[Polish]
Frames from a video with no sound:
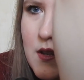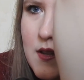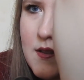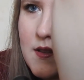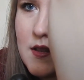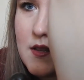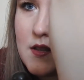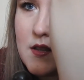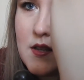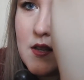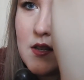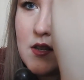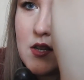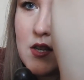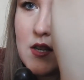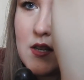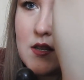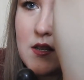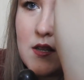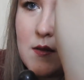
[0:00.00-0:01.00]
Jest
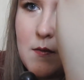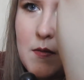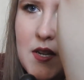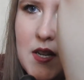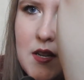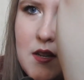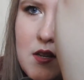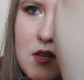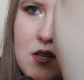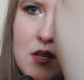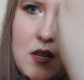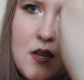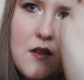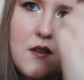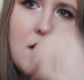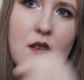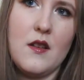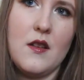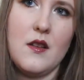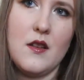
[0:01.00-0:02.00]
jaśniejsza, jest
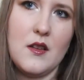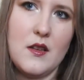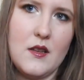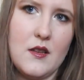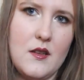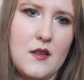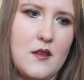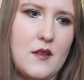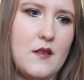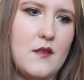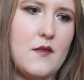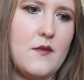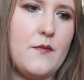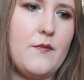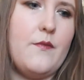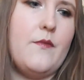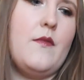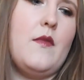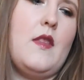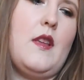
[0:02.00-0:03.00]
cieplejsza.
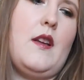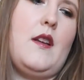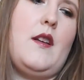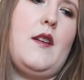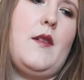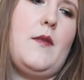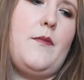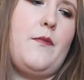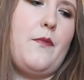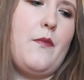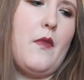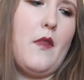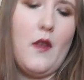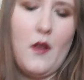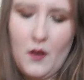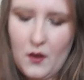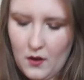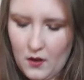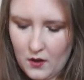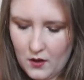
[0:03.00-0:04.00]
tak.
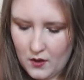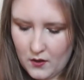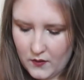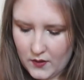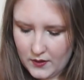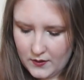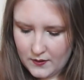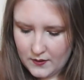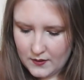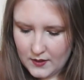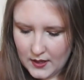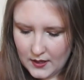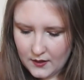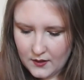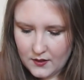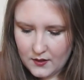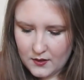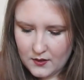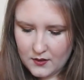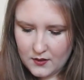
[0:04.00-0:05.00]
Więc
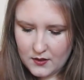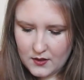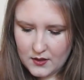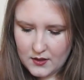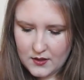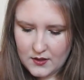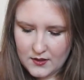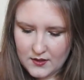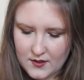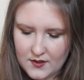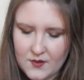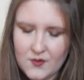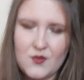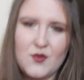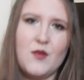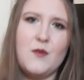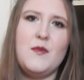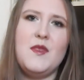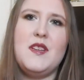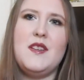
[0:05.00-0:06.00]
tak,
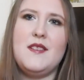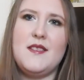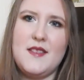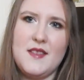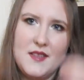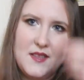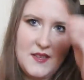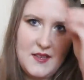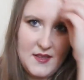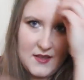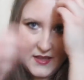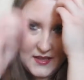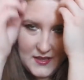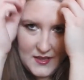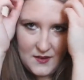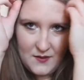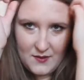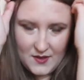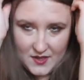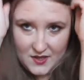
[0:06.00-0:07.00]
y, do miedzi i
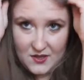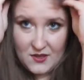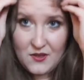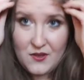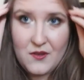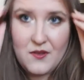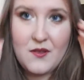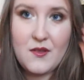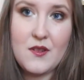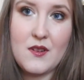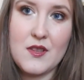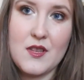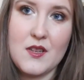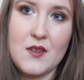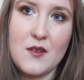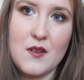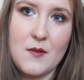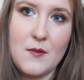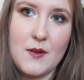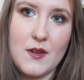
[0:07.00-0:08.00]
takich właśnie rozgol
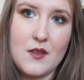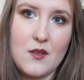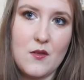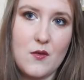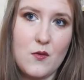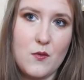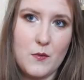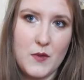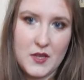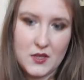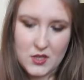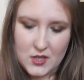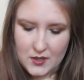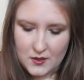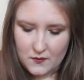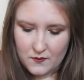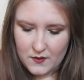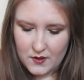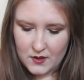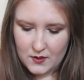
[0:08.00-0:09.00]
też bardzo lubię
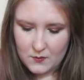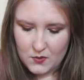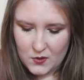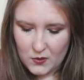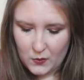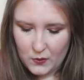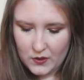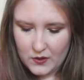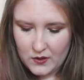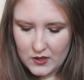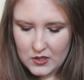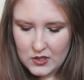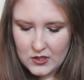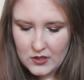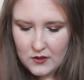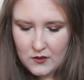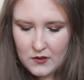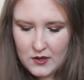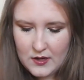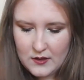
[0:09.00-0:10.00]
czerwień, na przykład
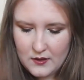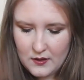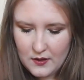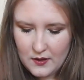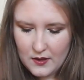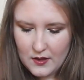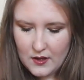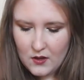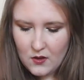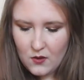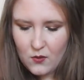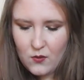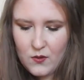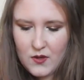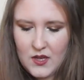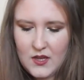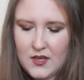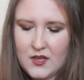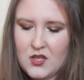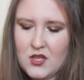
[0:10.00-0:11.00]
Russian Red.
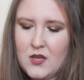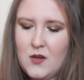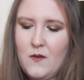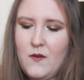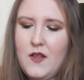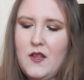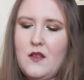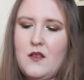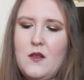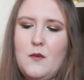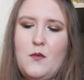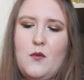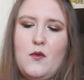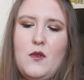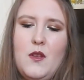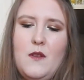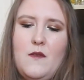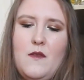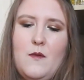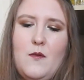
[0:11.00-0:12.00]
Ogólnie nie czerwienie typu,
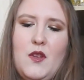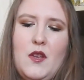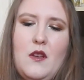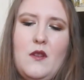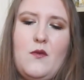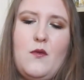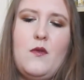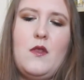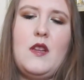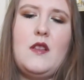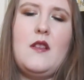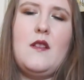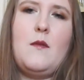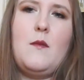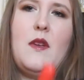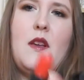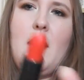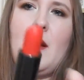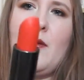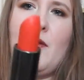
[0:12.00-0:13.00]
nie wiem, tak jak tutaj ta
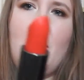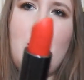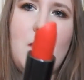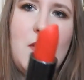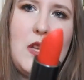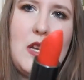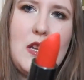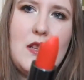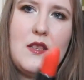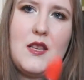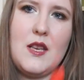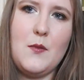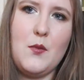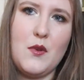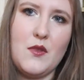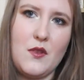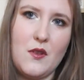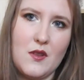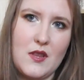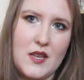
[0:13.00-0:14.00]
z Make Up Forever, takie
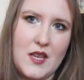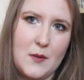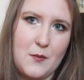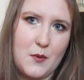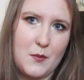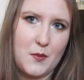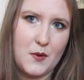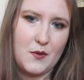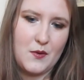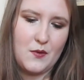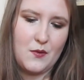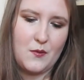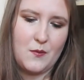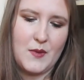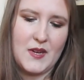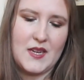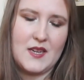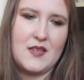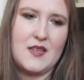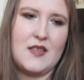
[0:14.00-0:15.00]
ciepłe, tylko takie po prostu
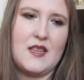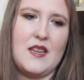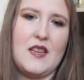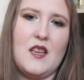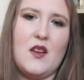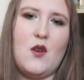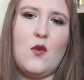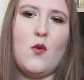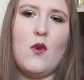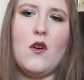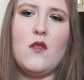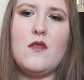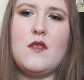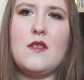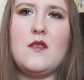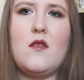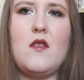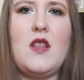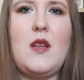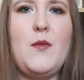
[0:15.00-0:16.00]
bardziej takie
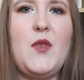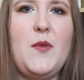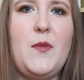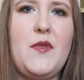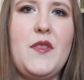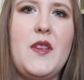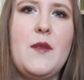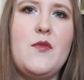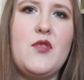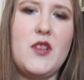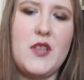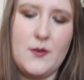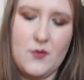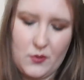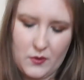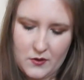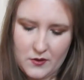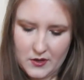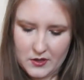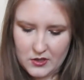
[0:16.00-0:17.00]
chłodne z tonami niebieskimi, czyli na
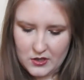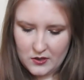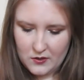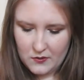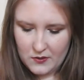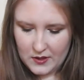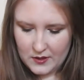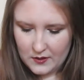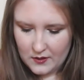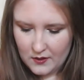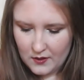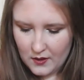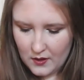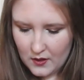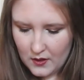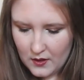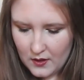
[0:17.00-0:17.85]
przykład Russian Red.